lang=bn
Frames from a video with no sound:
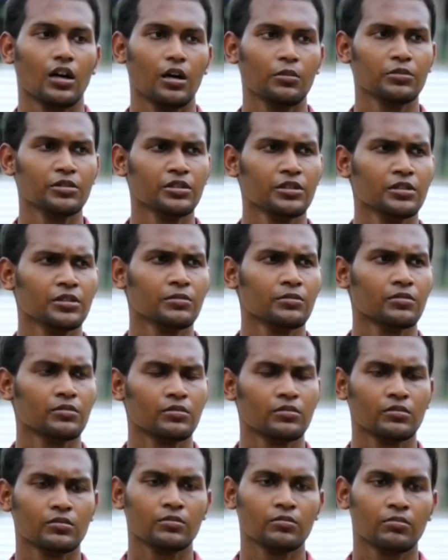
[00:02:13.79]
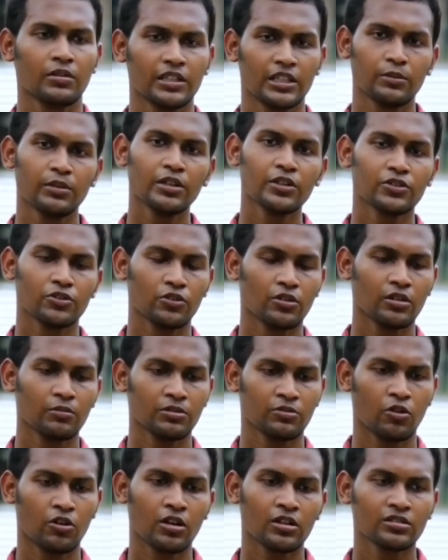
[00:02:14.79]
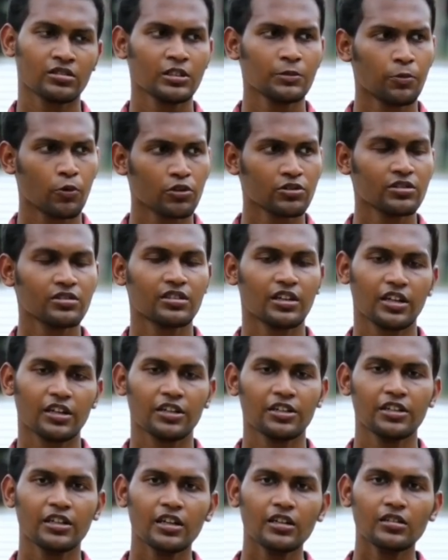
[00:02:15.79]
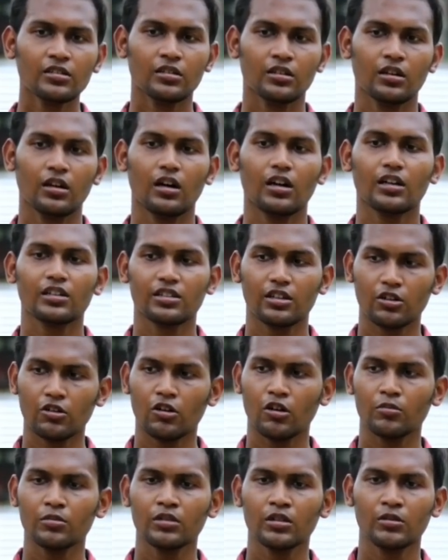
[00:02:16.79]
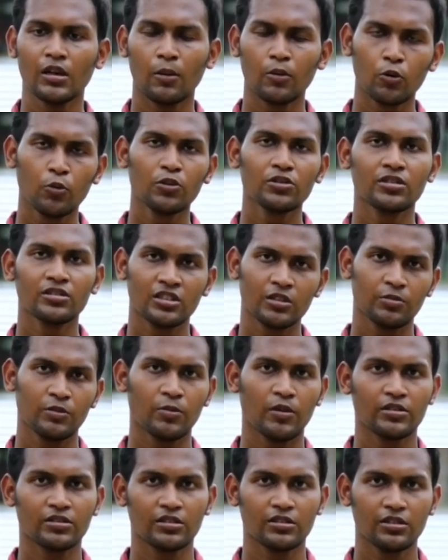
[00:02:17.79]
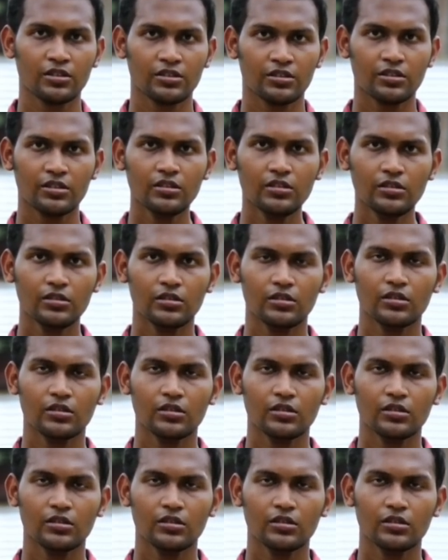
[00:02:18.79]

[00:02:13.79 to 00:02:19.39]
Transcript: আমি ম্যাথামেটিক্স অনার্স অনার্স নিয়ে পড়ছি সেকেন্ড ইয়ার আর এছাড়াও আমি এ প্রিপারেশন নিচ্ছি